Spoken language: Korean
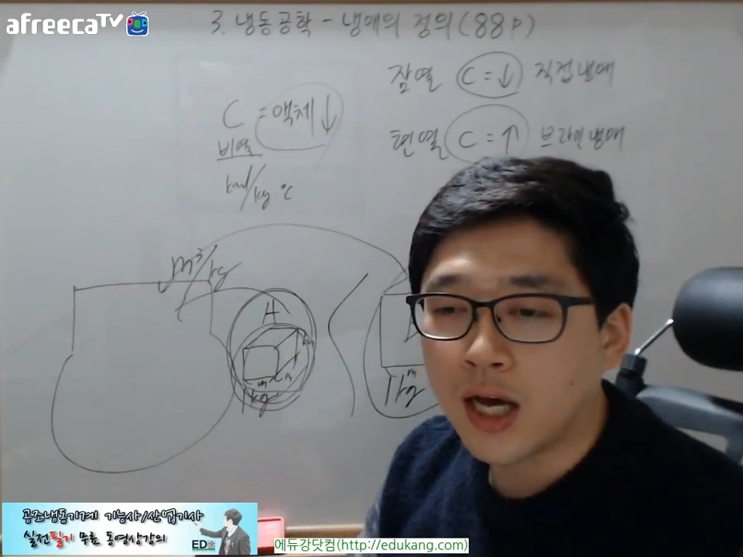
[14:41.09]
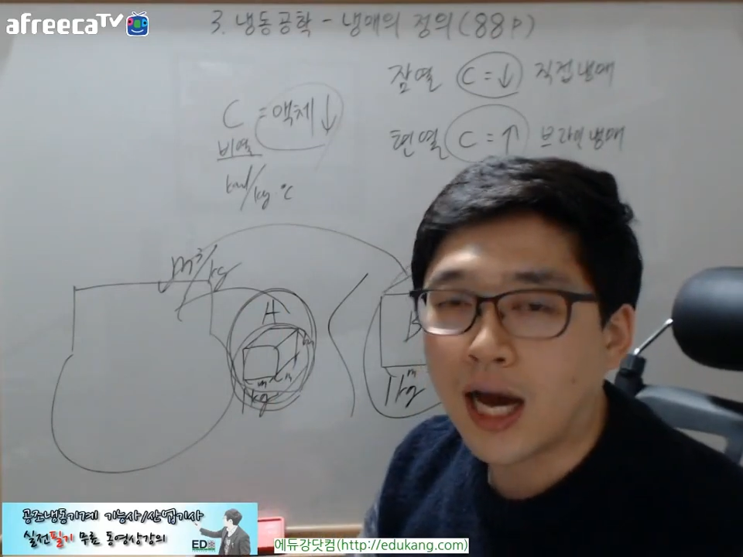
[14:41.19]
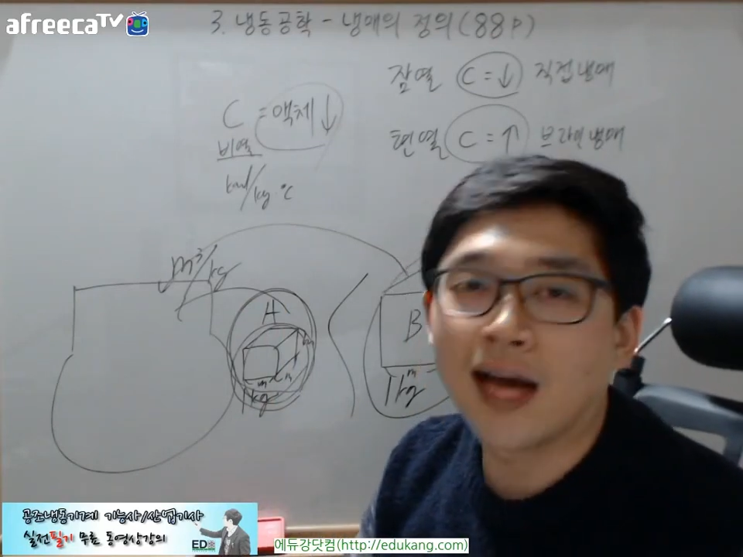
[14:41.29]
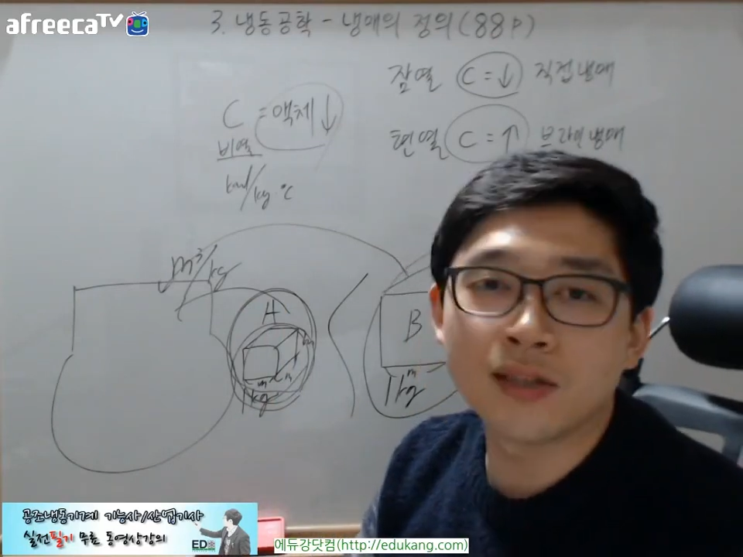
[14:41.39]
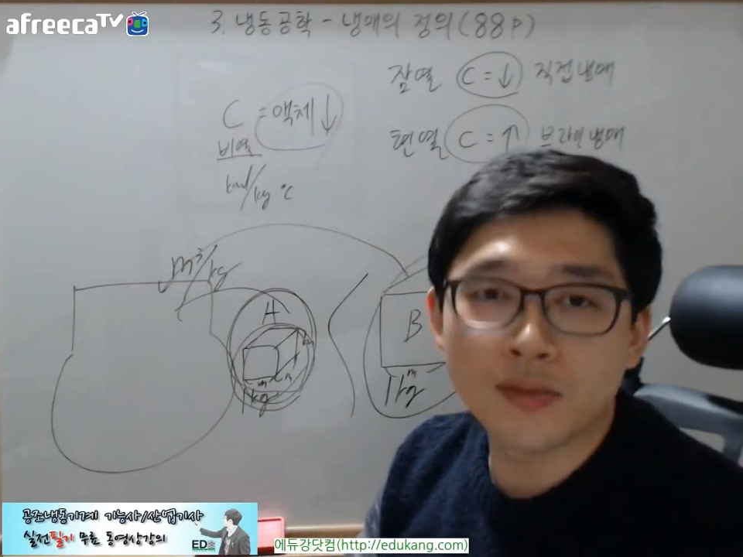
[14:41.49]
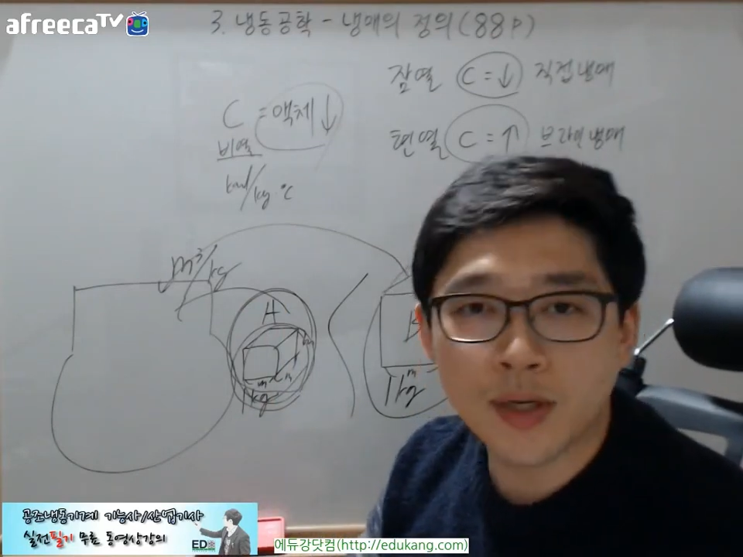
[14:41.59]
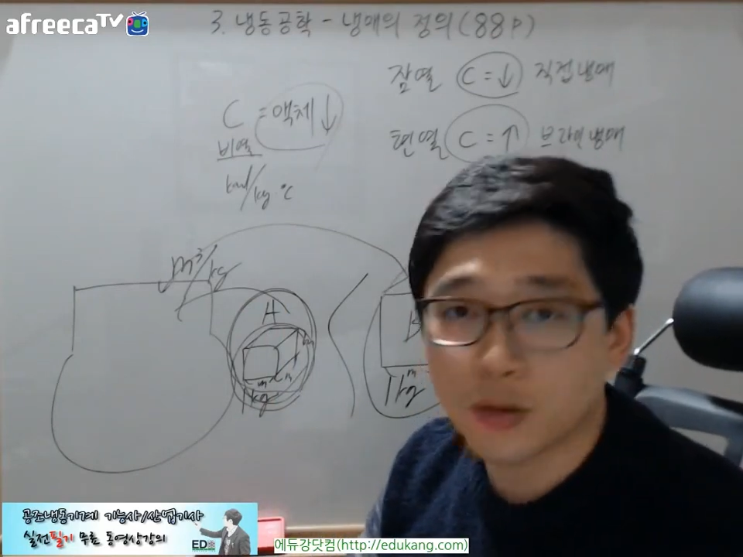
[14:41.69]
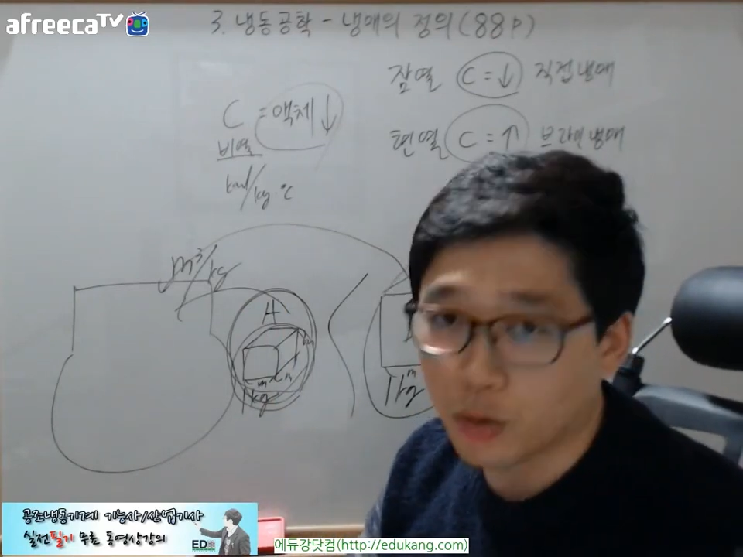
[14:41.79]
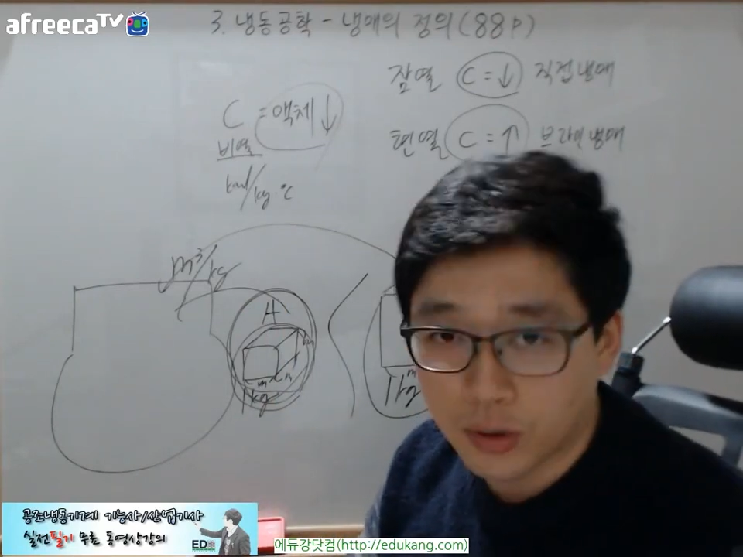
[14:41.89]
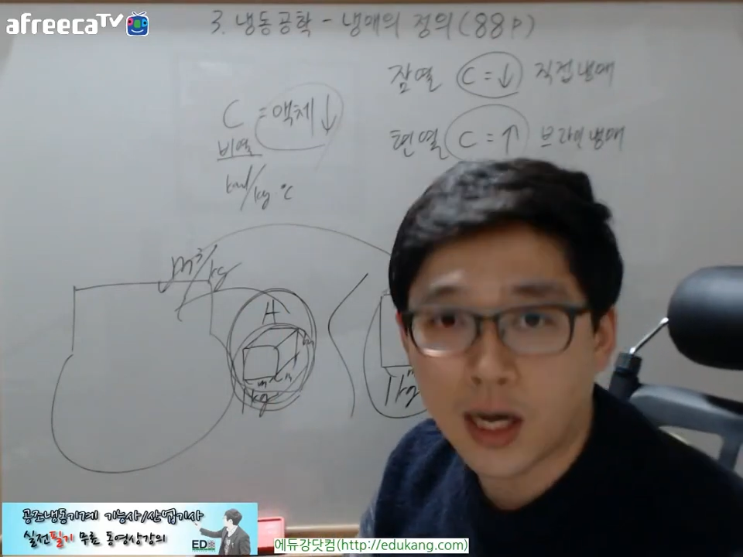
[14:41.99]
가성비가
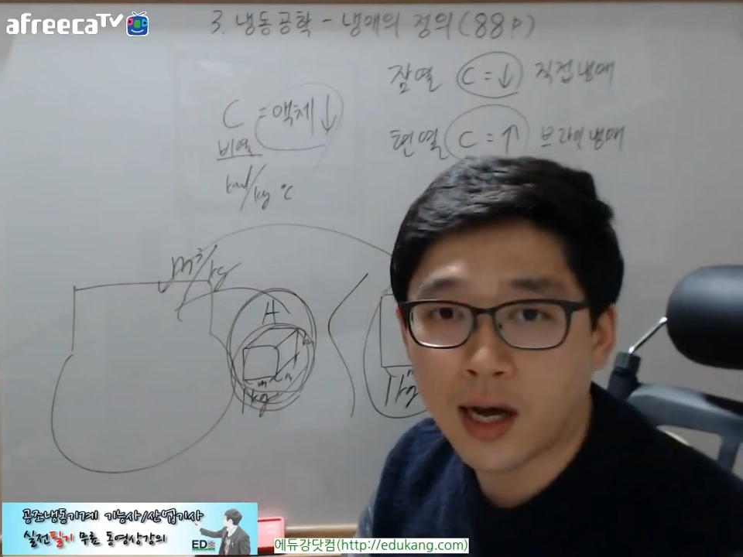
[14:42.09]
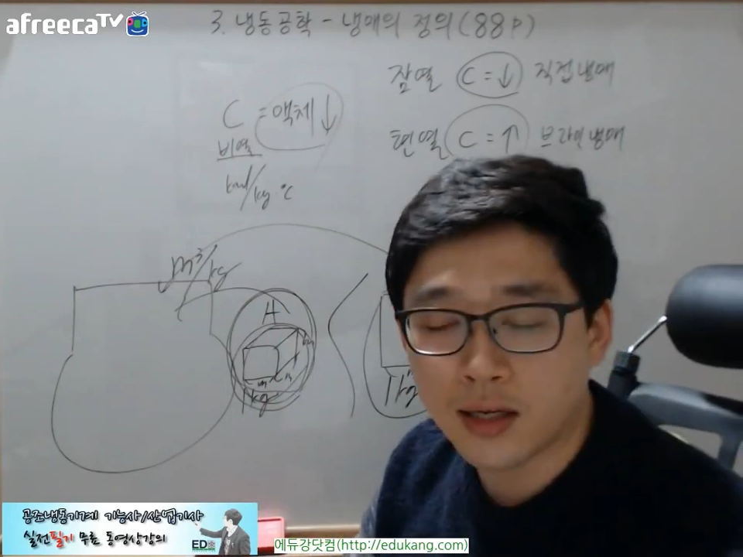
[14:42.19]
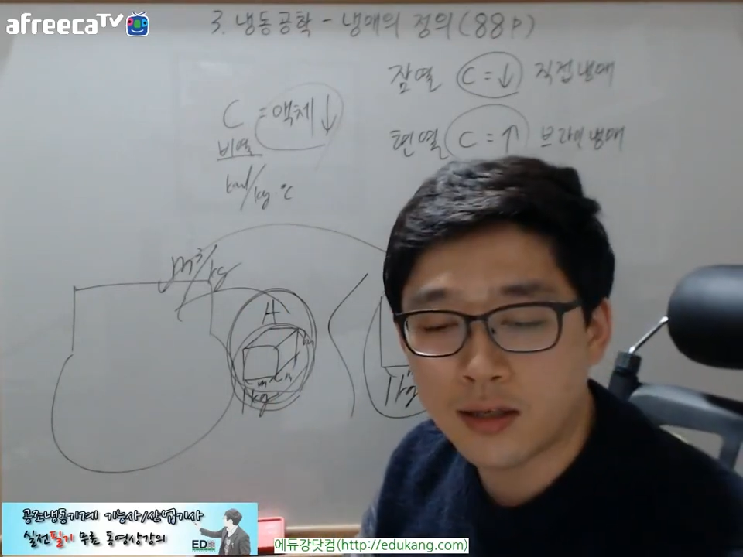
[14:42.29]
좋다.